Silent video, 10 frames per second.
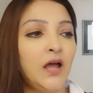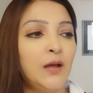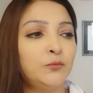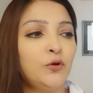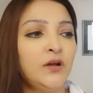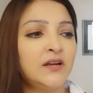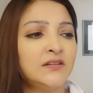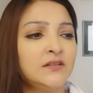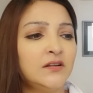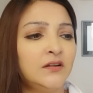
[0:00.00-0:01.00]
आपको
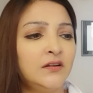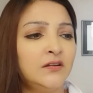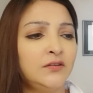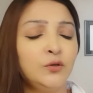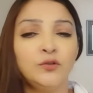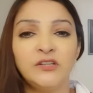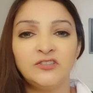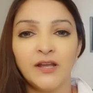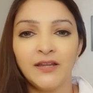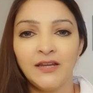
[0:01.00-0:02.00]
हर यू नो
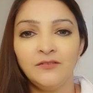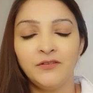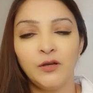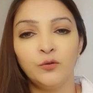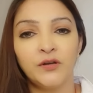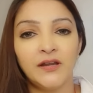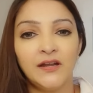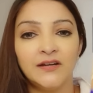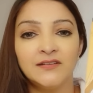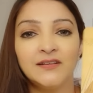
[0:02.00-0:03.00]
दिशाहीन फील हो रहा
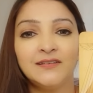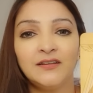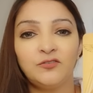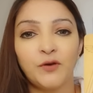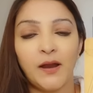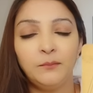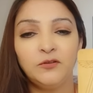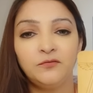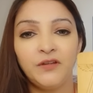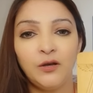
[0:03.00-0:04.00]
है हर जगह से ट्रैप्ड
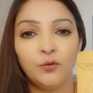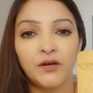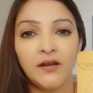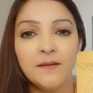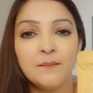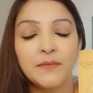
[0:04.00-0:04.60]
फील हो रहा है